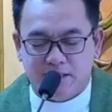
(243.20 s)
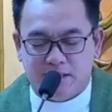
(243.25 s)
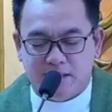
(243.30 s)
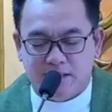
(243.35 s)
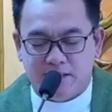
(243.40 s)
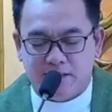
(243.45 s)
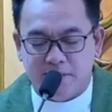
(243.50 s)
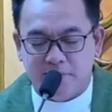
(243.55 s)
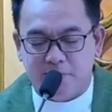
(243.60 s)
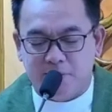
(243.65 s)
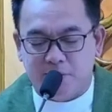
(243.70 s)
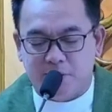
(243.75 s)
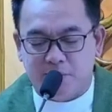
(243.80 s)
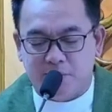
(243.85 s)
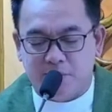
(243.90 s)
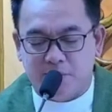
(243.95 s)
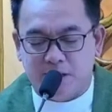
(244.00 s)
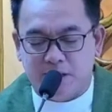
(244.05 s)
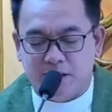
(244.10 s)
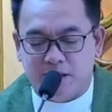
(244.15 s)
At sa ating
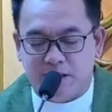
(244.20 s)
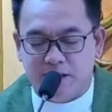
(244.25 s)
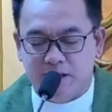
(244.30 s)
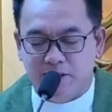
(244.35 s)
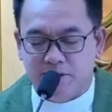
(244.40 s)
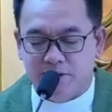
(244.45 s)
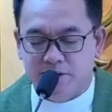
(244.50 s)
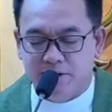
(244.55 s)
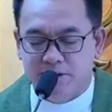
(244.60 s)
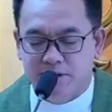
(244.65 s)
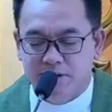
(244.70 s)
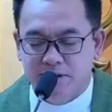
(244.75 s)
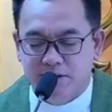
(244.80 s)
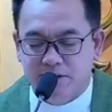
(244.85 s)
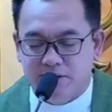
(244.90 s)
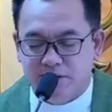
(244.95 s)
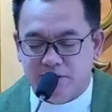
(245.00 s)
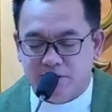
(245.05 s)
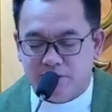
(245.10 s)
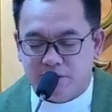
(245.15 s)
pong ibanghelyo,
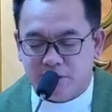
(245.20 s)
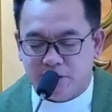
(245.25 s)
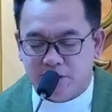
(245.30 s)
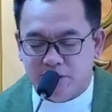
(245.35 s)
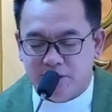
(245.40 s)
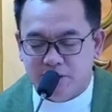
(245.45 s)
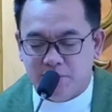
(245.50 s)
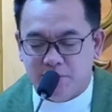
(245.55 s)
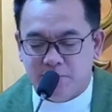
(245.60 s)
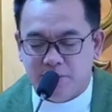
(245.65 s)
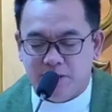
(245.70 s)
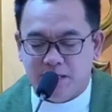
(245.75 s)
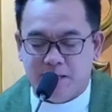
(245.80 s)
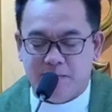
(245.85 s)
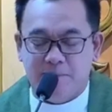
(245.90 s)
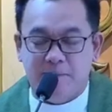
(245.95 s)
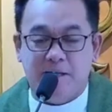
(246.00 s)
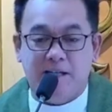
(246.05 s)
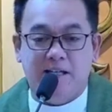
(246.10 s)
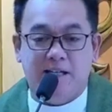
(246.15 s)
no, ito rin yung
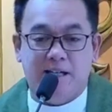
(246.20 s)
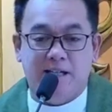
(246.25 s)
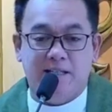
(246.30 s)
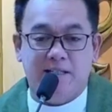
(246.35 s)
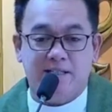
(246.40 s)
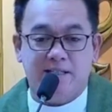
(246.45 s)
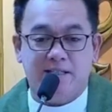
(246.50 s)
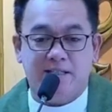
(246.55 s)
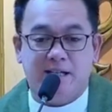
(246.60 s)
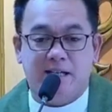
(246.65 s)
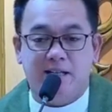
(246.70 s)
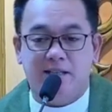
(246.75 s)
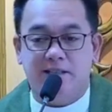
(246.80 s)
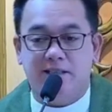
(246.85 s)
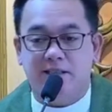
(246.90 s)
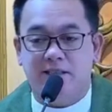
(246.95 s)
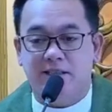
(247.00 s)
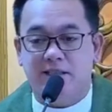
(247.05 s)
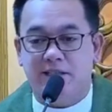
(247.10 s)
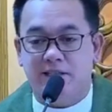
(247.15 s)
pinapaalala
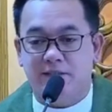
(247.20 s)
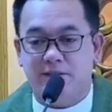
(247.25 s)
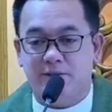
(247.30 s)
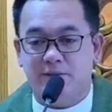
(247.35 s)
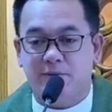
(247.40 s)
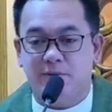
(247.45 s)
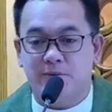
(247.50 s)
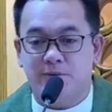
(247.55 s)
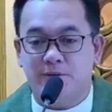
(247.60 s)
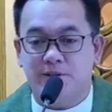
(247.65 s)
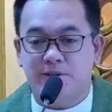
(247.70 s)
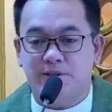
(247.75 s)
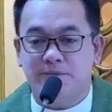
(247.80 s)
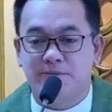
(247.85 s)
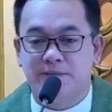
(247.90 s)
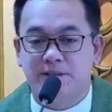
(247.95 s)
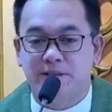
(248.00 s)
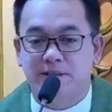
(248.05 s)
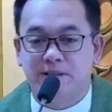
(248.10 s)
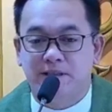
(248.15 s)
sa atin ni
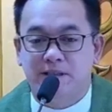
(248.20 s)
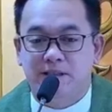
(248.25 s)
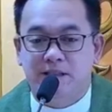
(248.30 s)
Jesus,